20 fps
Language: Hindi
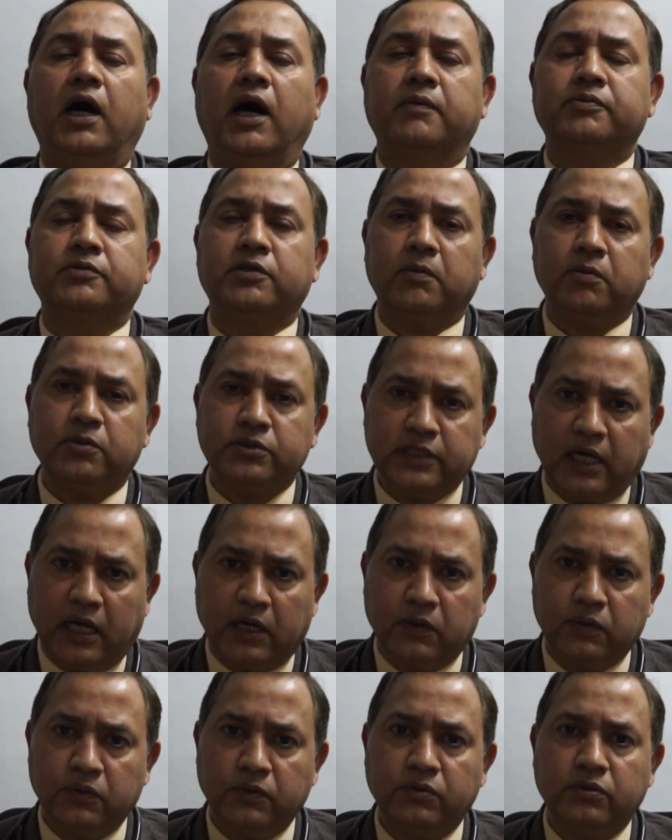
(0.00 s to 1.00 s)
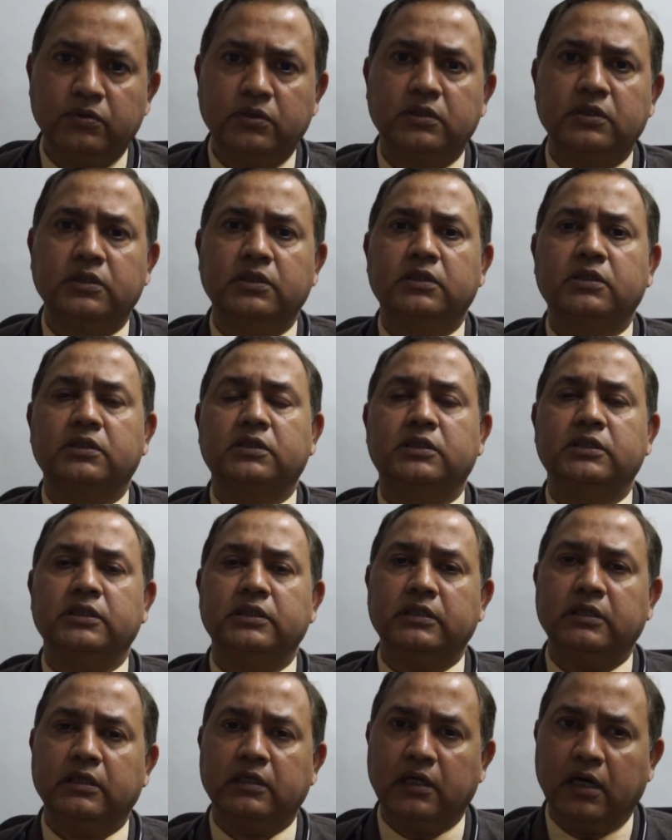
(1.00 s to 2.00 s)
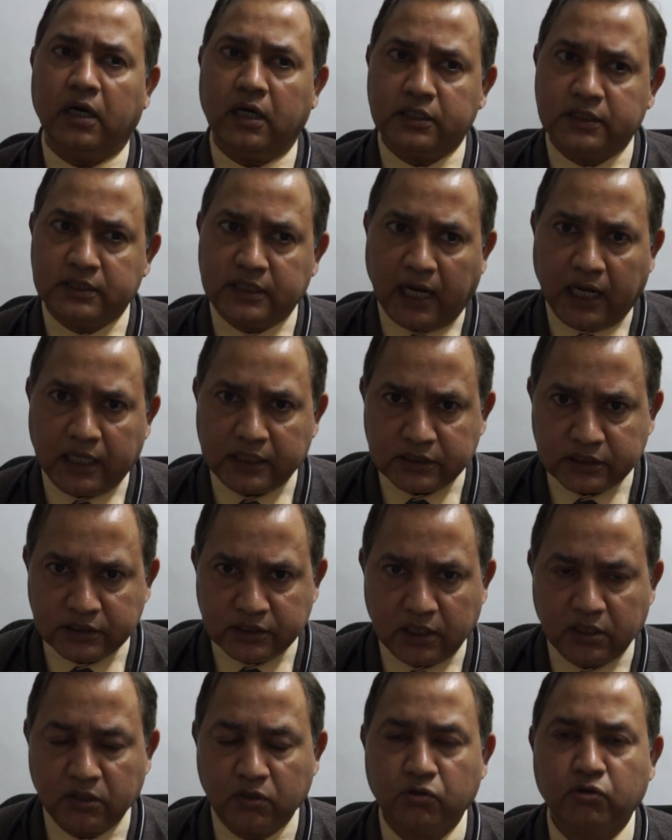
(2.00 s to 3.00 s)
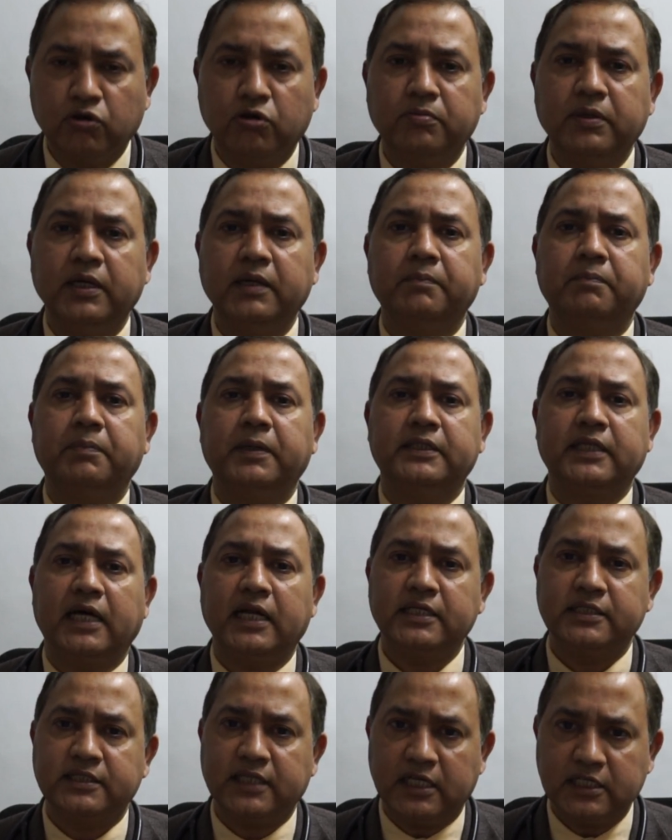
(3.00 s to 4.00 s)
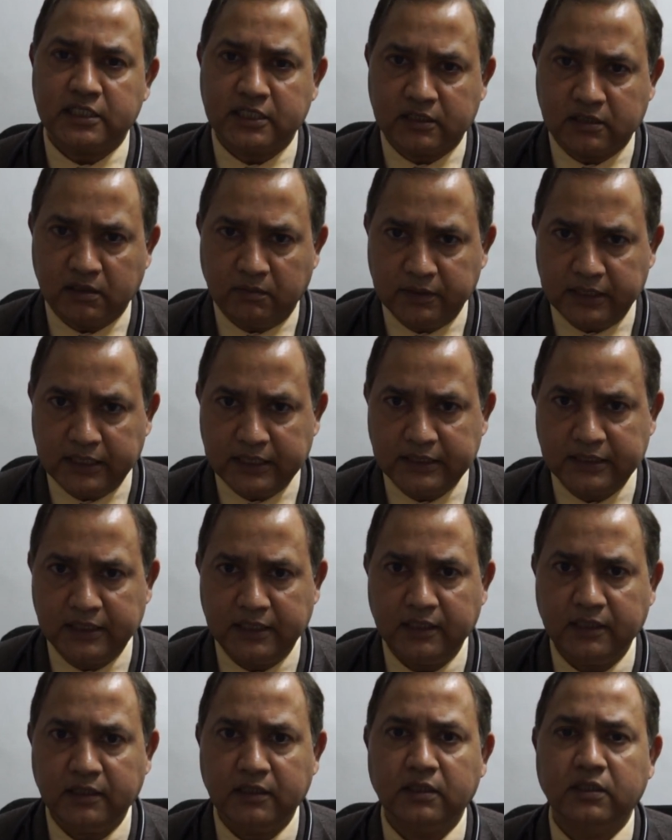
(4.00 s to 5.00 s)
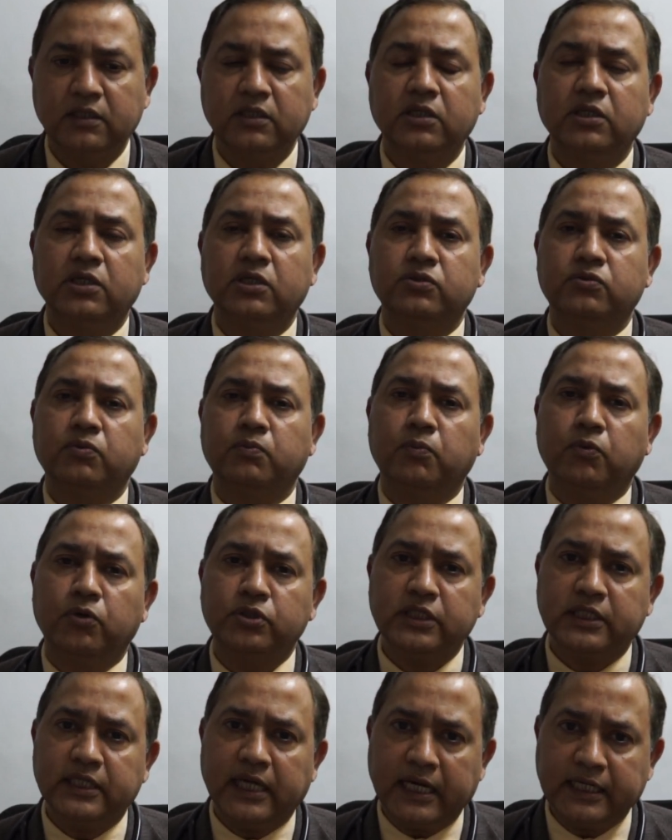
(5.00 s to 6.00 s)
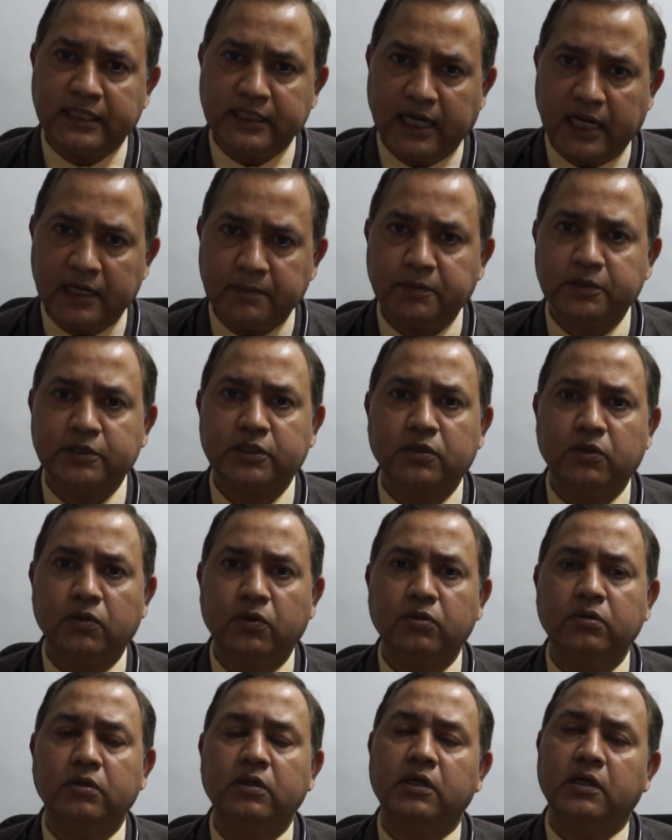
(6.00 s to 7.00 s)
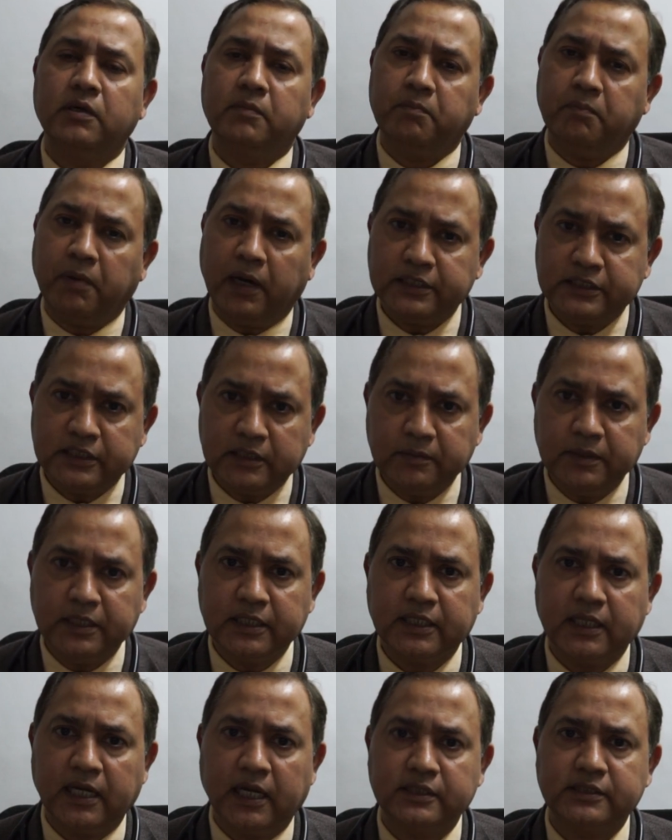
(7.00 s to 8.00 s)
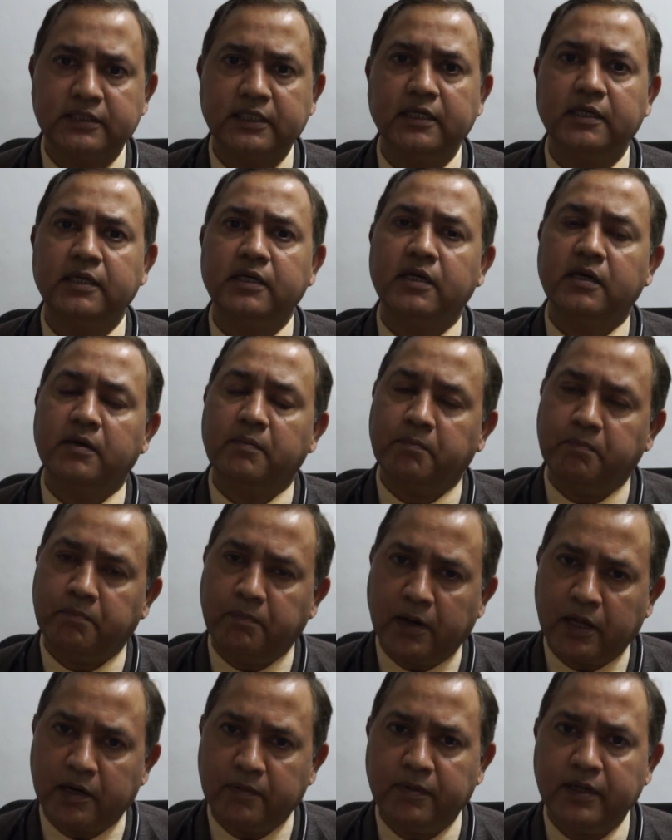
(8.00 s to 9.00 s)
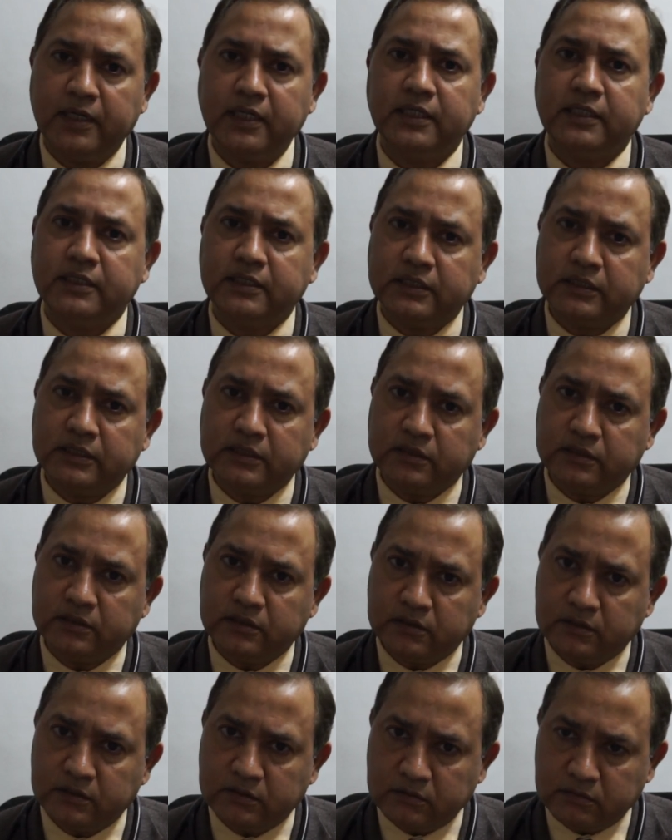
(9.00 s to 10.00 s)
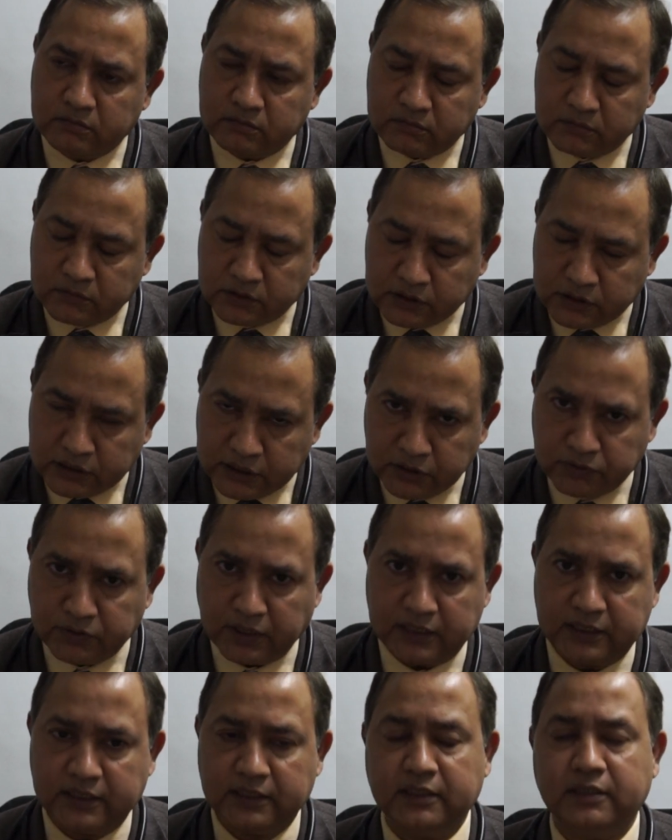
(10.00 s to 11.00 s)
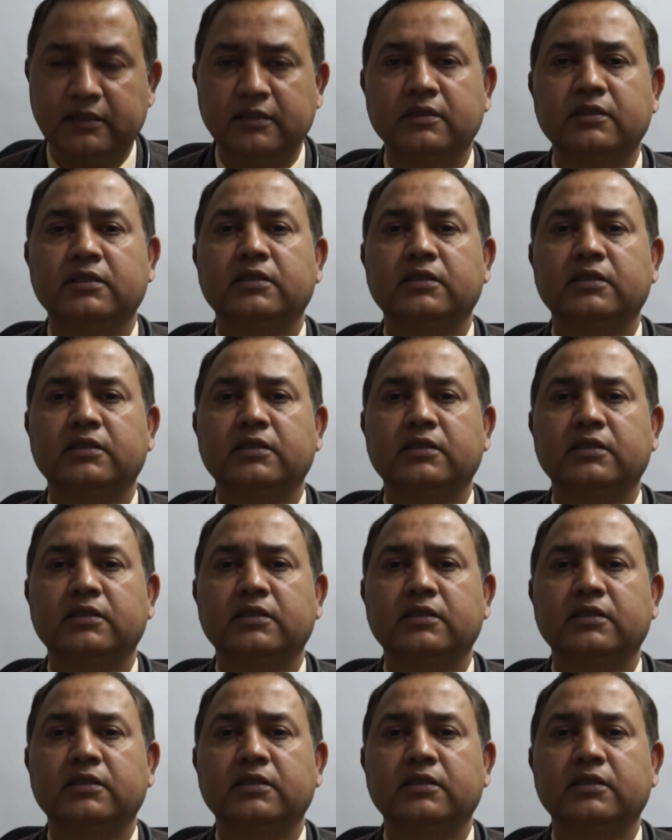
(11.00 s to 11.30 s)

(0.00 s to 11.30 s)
आप सब लोग जान लो कि अधिकांश यंग लोगों में 45 साल से कम एज है तो मोर देन 99 परसेंट लोग पाँच छः महीने के इलाज से परमानेंट ठीक हो जाते हैं